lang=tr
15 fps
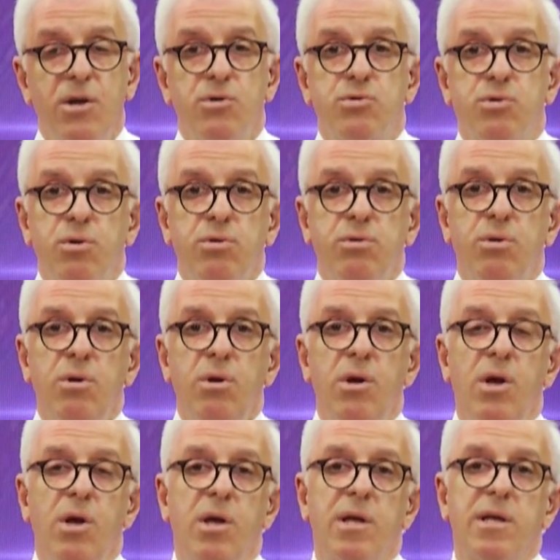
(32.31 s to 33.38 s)
Çünkü
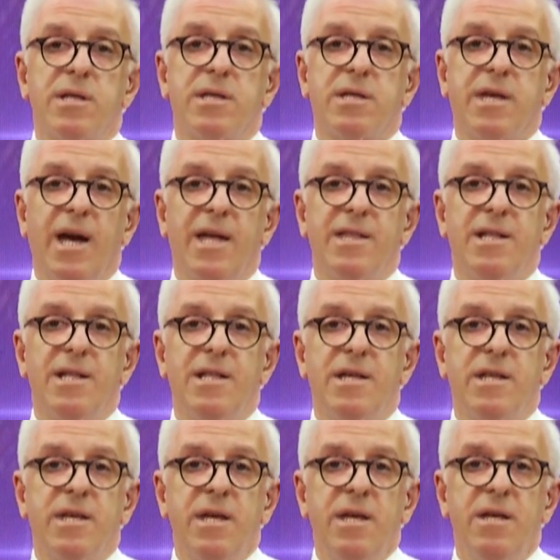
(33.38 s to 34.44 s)

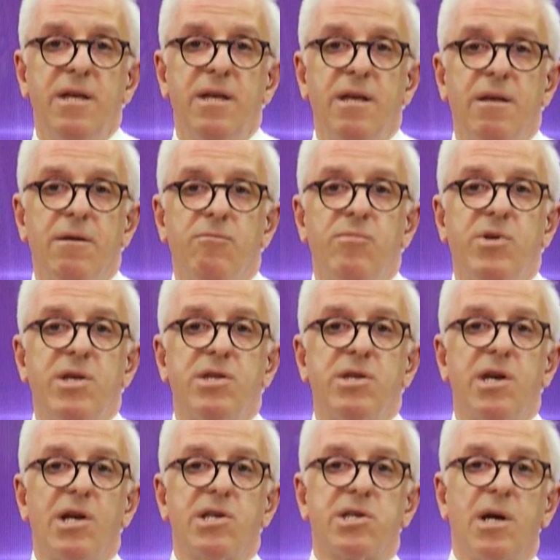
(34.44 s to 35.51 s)
kendileri bir
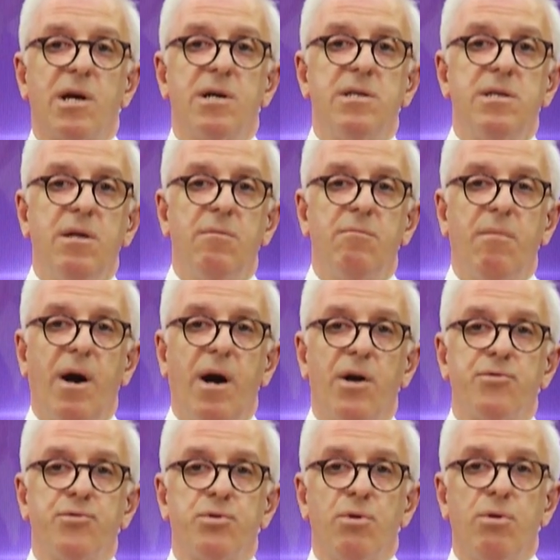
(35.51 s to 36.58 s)
yasağın mağduru